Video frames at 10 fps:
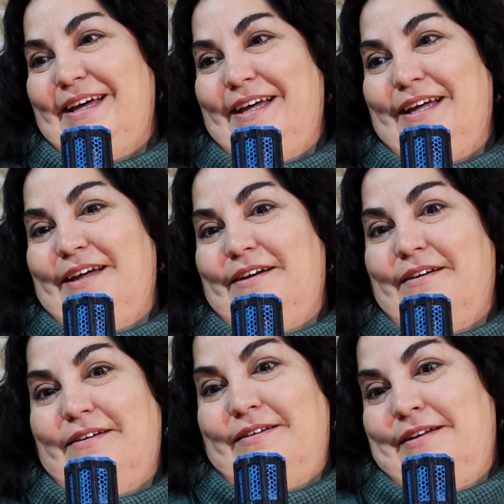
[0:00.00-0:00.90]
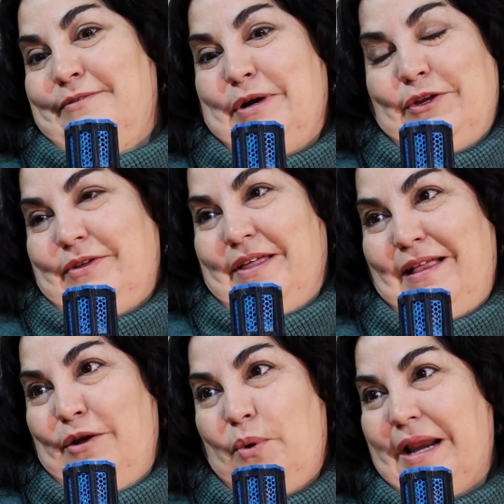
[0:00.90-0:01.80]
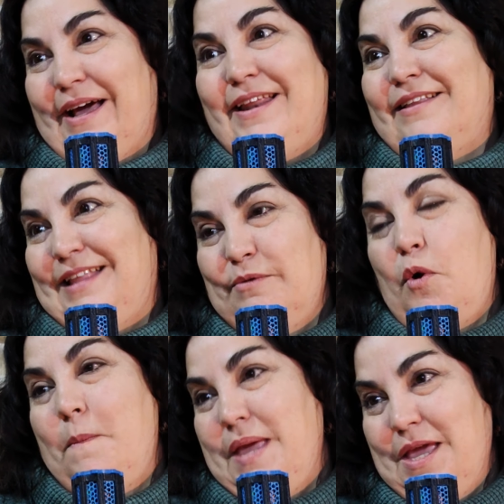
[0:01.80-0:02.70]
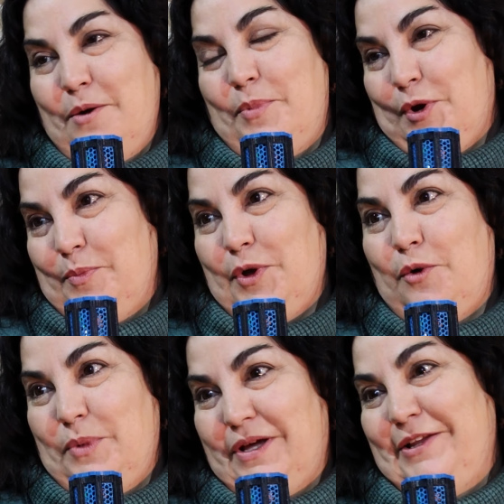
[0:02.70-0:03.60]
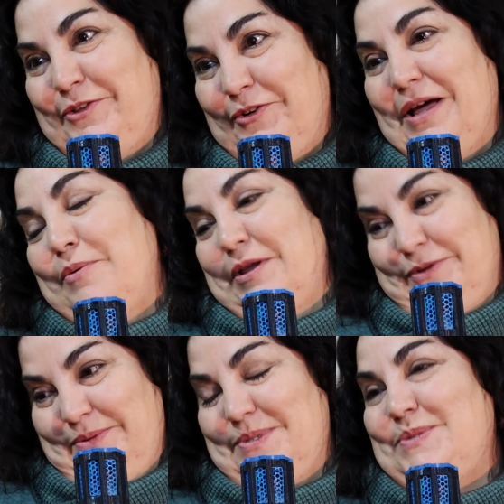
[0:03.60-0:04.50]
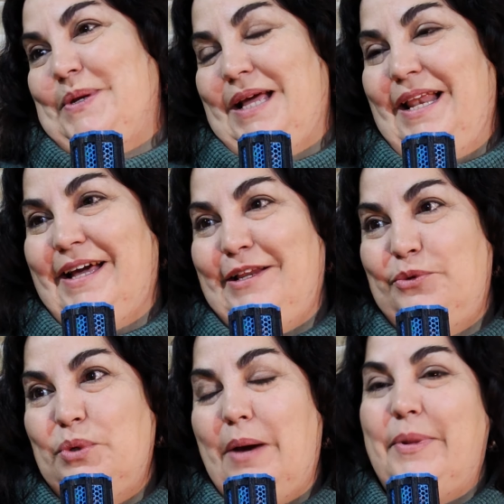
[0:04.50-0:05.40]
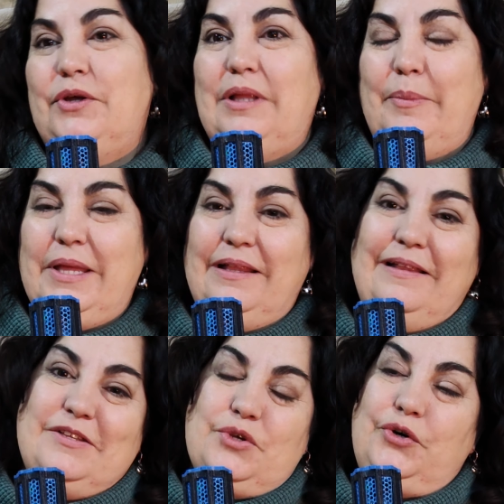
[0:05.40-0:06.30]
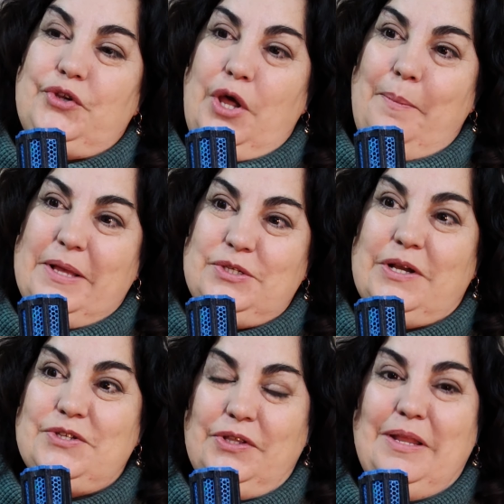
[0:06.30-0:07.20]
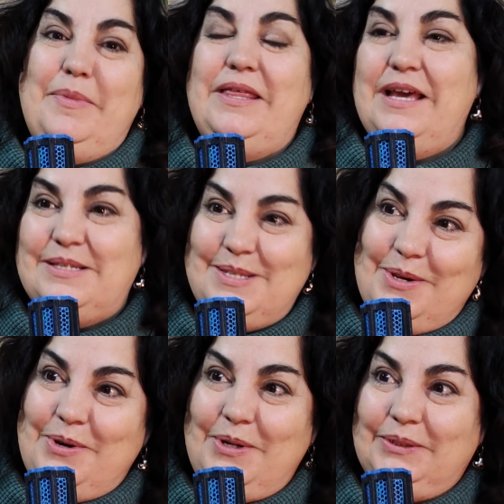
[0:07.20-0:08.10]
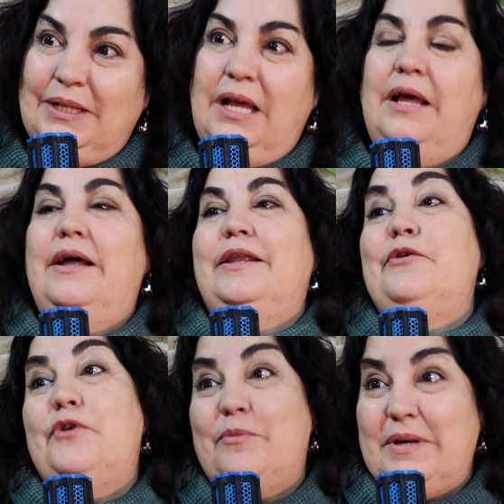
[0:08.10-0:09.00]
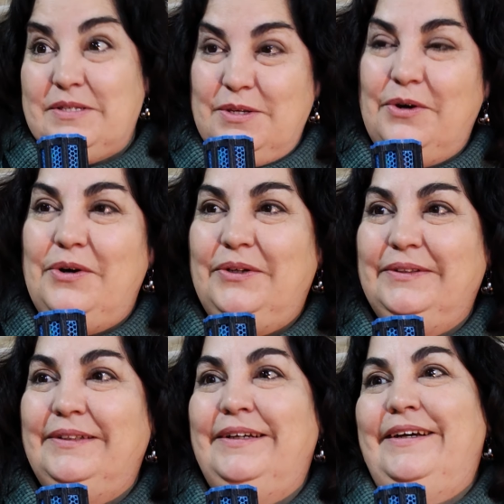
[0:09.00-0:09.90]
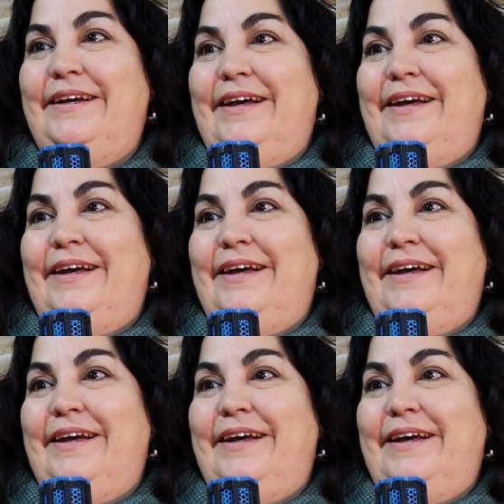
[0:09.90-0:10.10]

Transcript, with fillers: Eh, y bueno, desde el lugar creativo mío propio como escritora, bueno, surge en la escritura, pero también en esos otros espacios que son de mediación, de formación.